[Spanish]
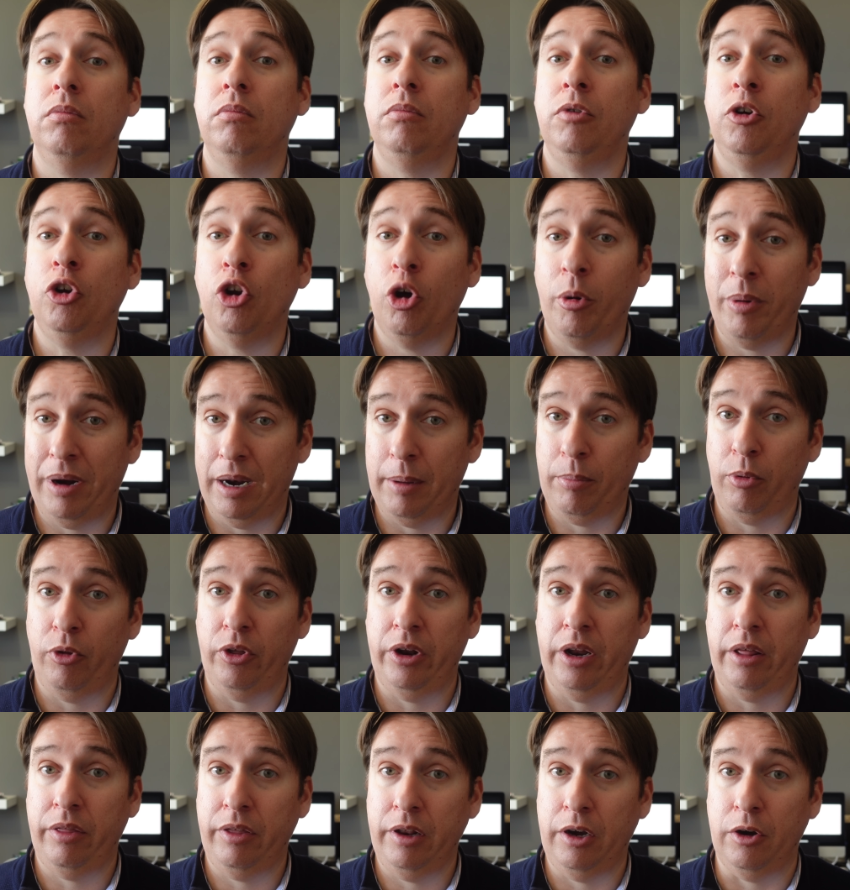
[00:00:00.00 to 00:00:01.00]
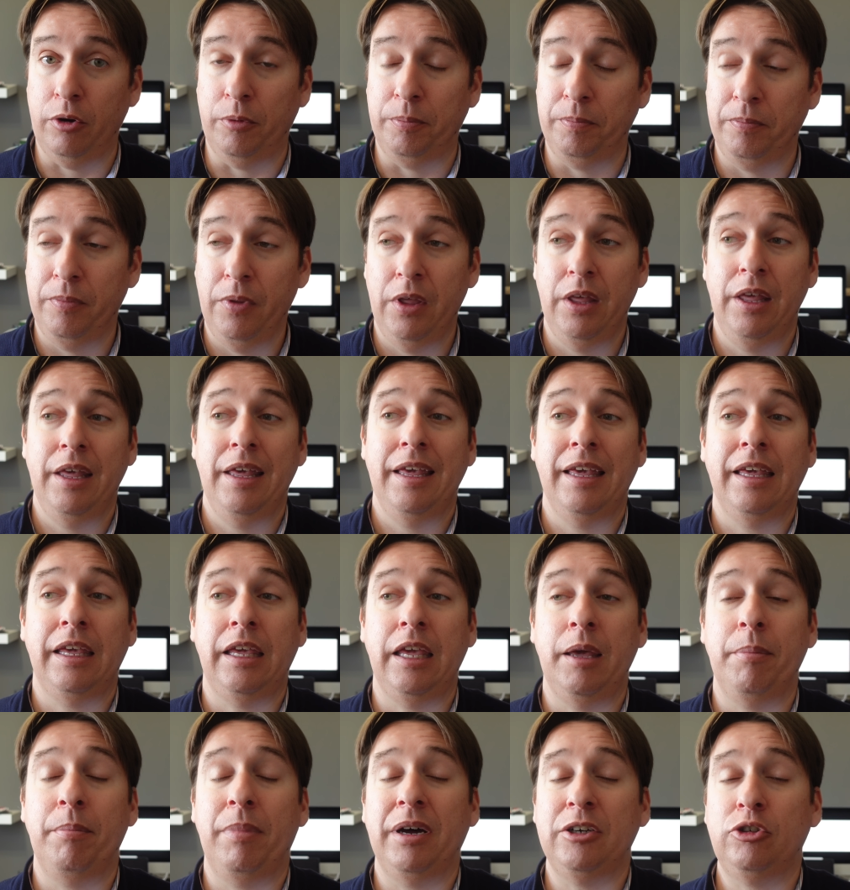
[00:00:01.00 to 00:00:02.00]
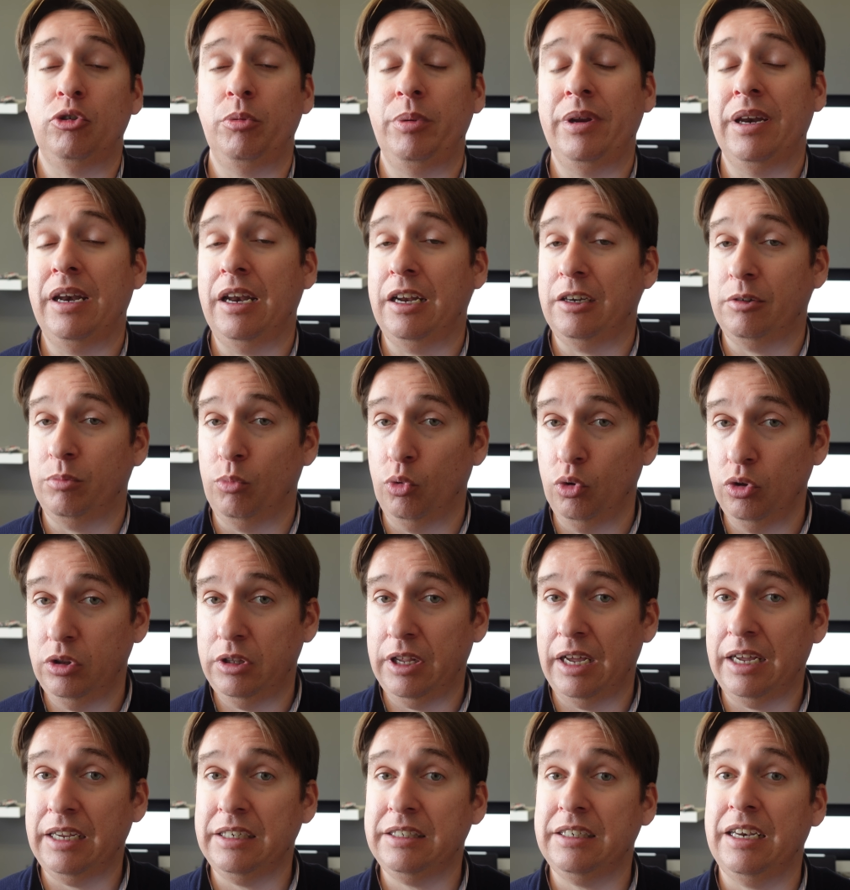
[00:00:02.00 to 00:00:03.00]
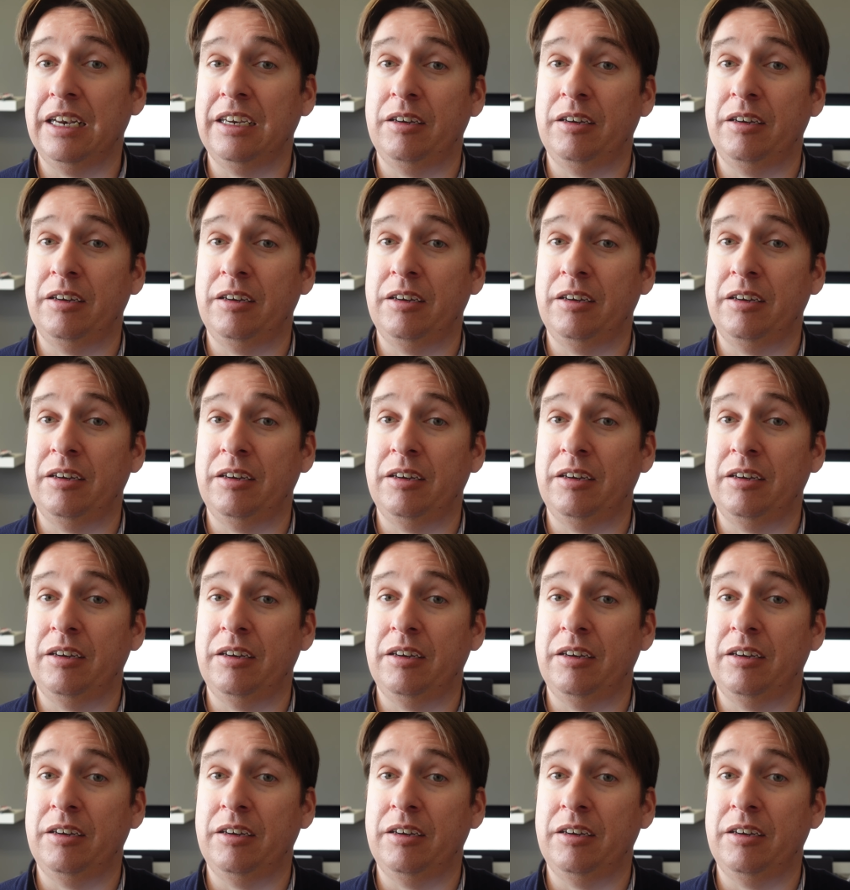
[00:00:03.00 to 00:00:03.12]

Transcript: no van a poder hacerlo. ¿Quién va a asumir las multas?